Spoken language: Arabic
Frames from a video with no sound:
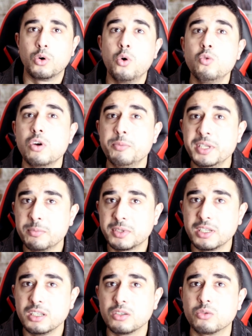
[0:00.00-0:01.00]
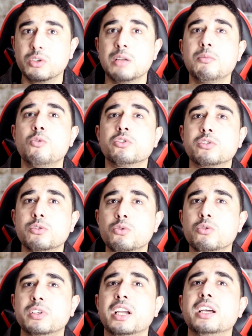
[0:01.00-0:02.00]
وهو بيبكي ولما
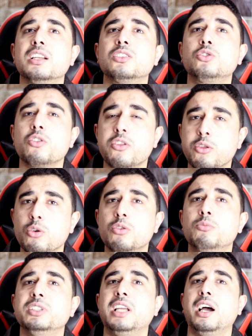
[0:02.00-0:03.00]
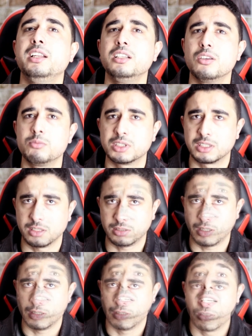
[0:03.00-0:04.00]
وصلوه كانت جثته متحلله
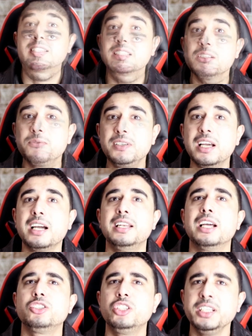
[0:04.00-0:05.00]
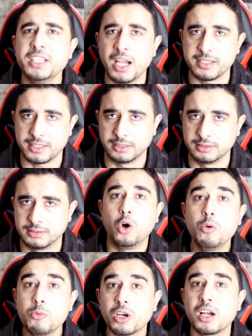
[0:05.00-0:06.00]
ومتقطعه الطفله لاجين حسن
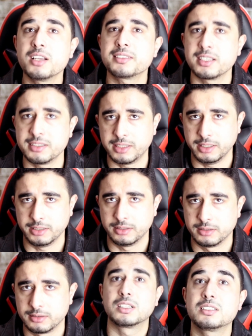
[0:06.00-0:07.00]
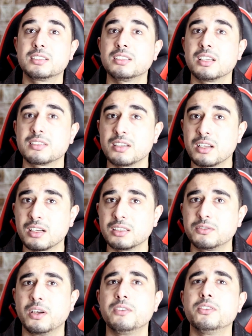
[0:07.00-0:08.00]
عمرها سنتين قصتها
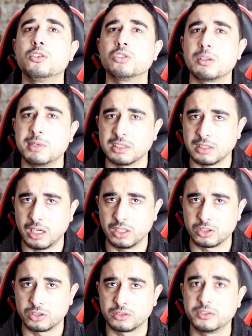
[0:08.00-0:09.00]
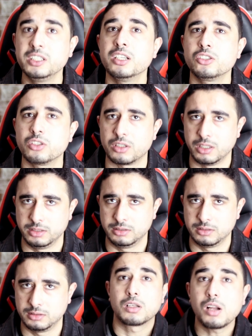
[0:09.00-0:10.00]
صارت في 2018 في
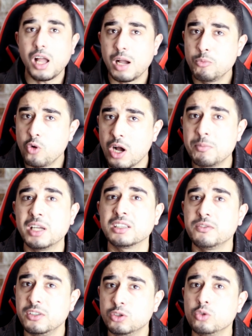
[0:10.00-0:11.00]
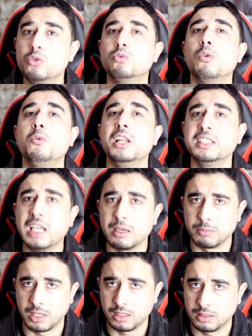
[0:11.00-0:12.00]
نجران راح ابوها مع طفلته واولاد
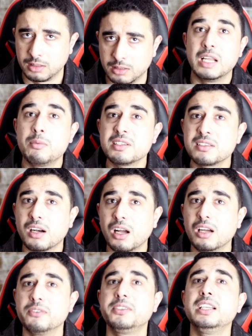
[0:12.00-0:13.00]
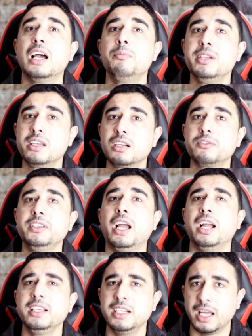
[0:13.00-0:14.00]
عمها لمزرعة فيها بئر في
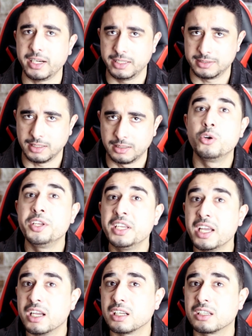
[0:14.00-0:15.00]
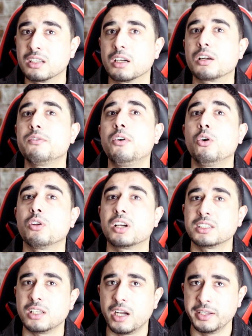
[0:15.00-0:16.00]
حي العريسة وهناك رفعوا
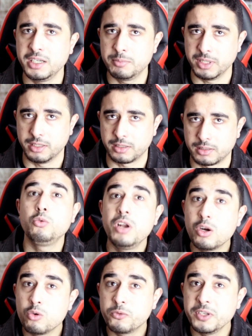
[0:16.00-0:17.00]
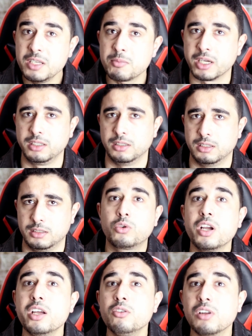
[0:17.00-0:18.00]
الغطاء عن البئر ولقوا فيه مية
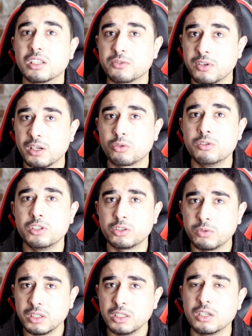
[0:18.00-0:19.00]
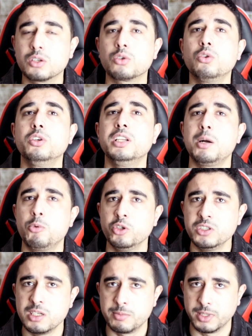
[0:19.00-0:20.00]
وكان الأطفال كل شوية يروحوا يلعبوا
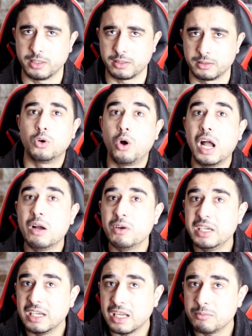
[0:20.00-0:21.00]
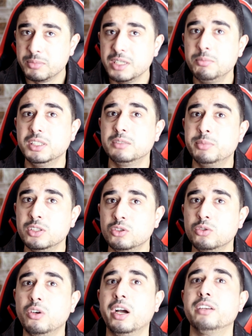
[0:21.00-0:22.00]
عند البئر وحاول الأب يبعد
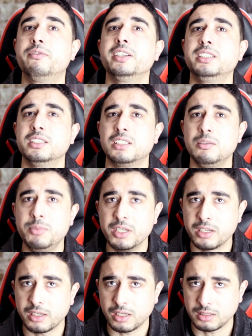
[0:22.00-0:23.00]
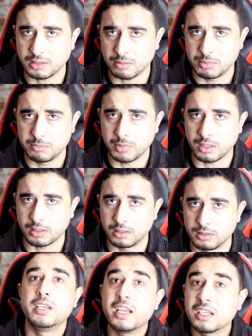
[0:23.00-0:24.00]
بنته عن فتحة البئر أكثر من مرة
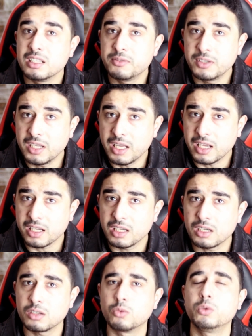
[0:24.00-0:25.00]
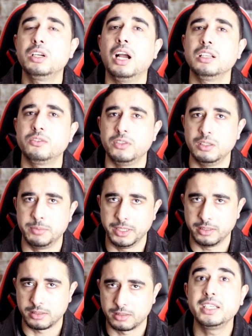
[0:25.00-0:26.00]
لكن في الآخر وقعت في
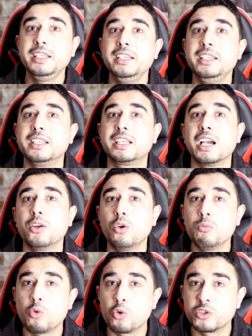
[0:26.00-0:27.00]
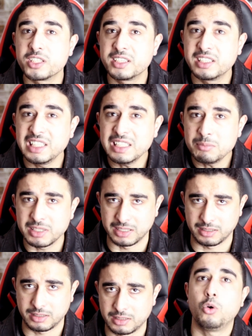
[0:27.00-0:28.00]
البئر اللي كان عمقه 60
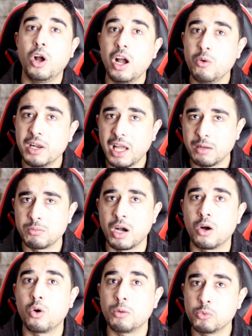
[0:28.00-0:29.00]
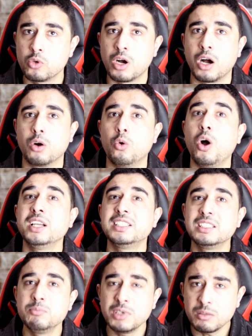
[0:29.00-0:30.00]
متر وحاول عمها وأبوها
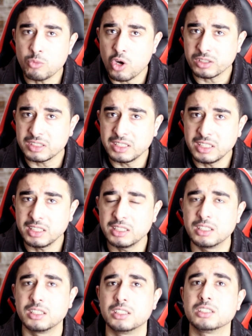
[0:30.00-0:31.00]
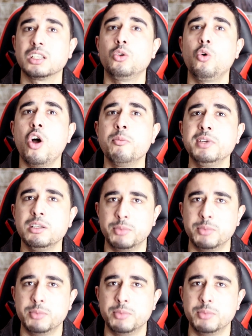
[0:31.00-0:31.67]
وعدد من المواطنين يطلعوها من